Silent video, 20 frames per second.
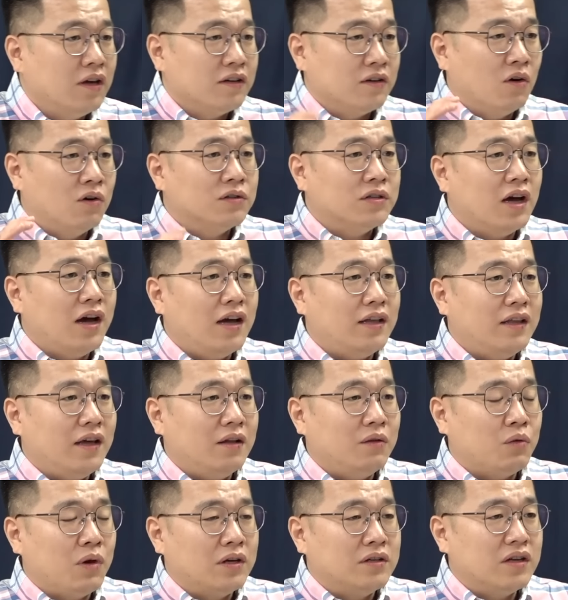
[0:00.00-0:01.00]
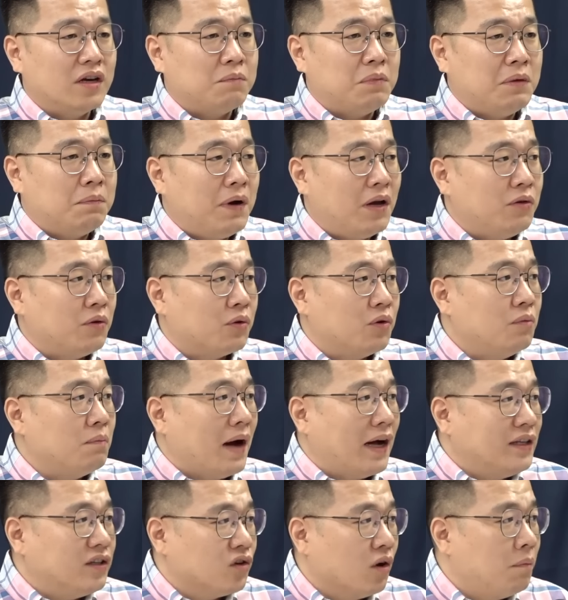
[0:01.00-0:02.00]
여사에 대한 굉장히 비판 여론을
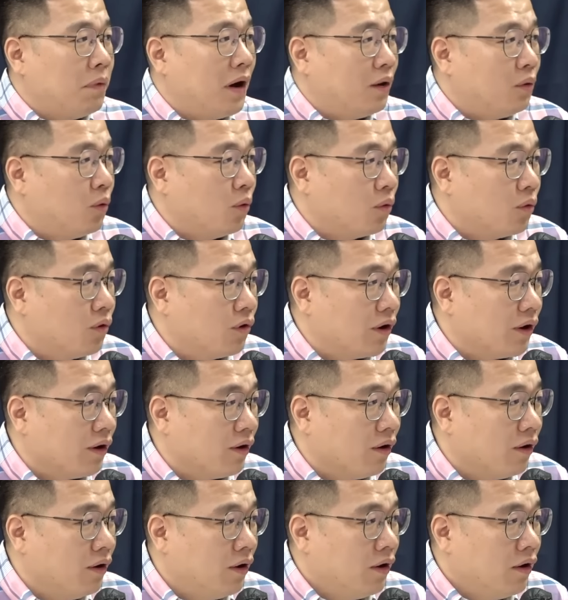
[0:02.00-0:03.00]
많이 접하고 온 거예요. 전